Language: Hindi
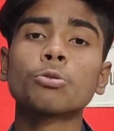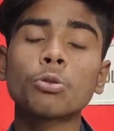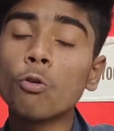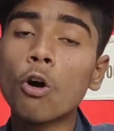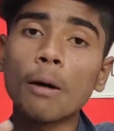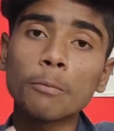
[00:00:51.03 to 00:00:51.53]
तो
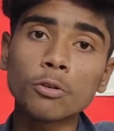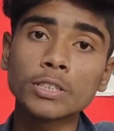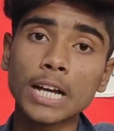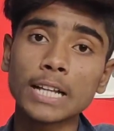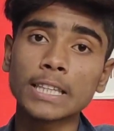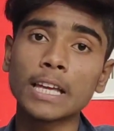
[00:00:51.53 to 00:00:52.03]
दोस्तों हमको
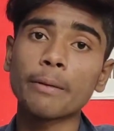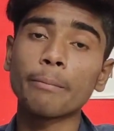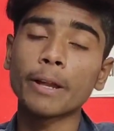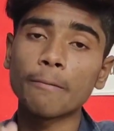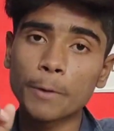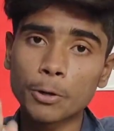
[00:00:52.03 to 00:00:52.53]
जानते हैं
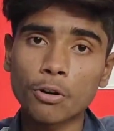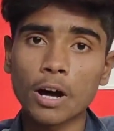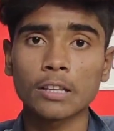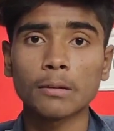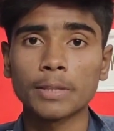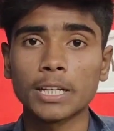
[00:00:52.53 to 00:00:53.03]
मेरा वीडियो
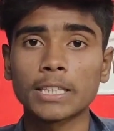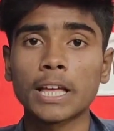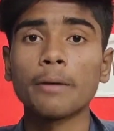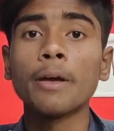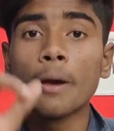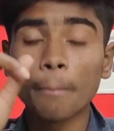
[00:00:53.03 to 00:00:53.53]
हरदम देखते
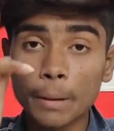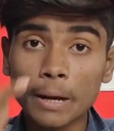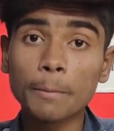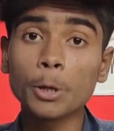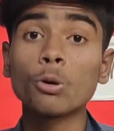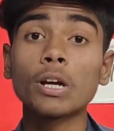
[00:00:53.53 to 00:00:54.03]
हैं
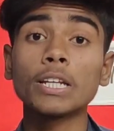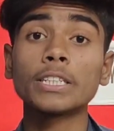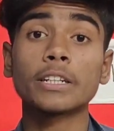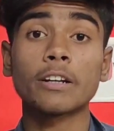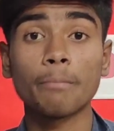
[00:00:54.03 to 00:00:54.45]
मेरे वीडियो के नीचे